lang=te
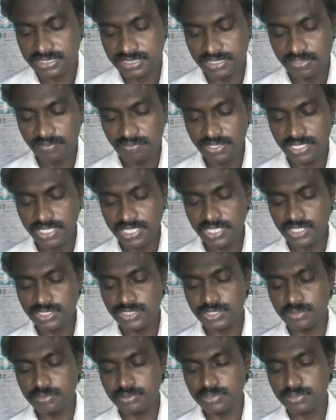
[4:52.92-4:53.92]
ఇవ్వండి అని
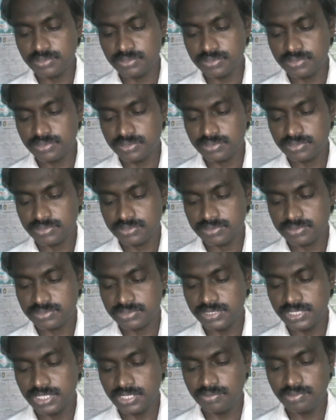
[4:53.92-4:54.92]
చెబుతూ
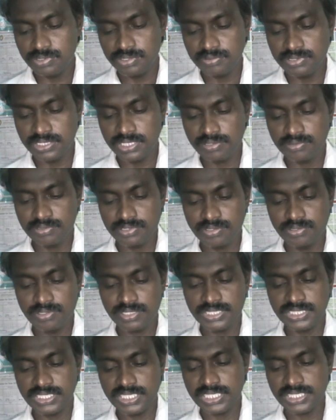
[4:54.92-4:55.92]
దేవునివి దేవునికి
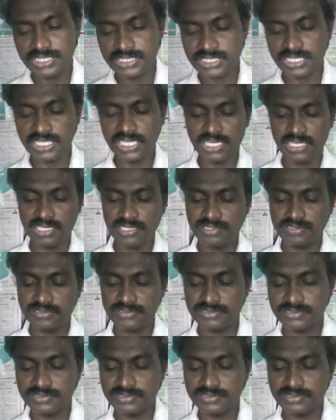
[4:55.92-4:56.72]
కూడా చెల్లించండి అన్నాడు